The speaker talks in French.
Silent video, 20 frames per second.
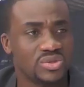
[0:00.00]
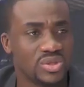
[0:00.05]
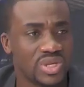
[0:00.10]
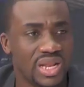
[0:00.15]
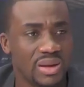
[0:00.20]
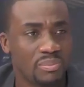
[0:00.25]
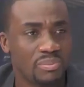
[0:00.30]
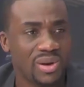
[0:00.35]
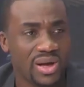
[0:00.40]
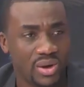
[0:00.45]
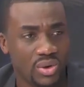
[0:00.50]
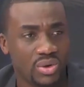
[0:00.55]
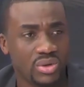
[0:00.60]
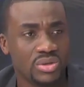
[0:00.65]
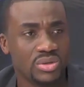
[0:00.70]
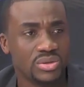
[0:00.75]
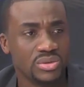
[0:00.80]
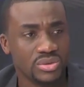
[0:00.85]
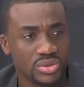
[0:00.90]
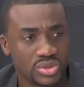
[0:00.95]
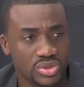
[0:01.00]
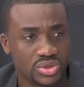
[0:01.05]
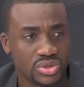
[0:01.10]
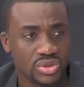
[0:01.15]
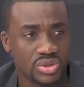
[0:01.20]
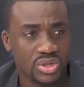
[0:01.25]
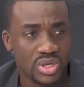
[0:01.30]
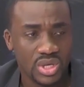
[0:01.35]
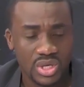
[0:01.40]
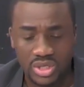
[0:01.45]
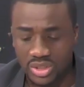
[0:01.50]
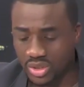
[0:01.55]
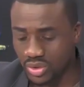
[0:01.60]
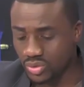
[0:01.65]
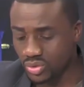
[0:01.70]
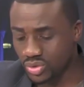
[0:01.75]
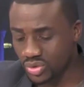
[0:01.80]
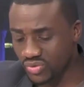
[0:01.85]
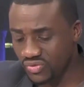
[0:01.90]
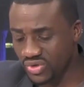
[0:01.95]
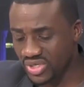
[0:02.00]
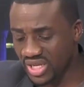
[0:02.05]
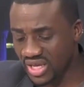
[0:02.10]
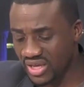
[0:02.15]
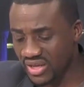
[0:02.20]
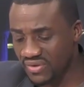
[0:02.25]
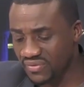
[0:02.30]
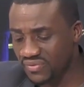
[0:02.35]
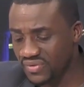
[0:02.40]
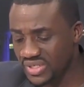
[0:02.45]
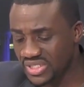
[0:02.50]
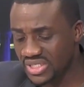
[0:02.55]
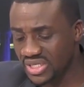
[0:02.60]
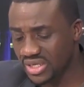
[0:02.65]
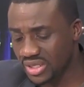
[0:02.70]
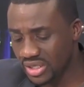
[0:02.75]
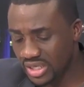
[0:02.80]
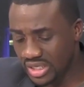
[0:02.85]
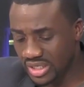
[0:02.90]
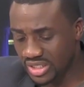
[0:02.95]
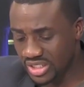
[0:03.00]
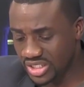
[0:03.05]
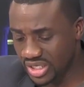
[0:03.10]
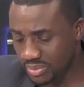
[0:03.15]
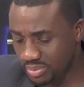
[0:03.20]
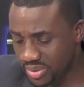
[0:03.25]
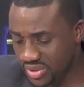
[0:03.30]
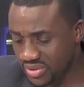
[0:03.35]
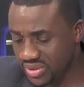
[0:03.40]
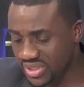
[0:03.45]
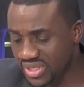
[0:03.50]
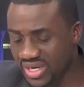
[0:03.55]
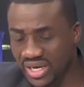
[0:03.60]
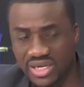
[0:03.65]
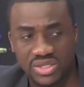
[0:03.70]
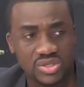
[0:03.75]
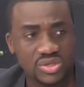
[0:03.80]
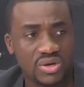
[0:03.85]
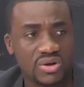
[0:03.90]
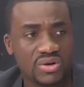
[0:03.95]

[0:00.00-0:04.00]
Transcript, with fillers: la parole de Dieu que nous trouvons dans Éphésiens chapitre 4,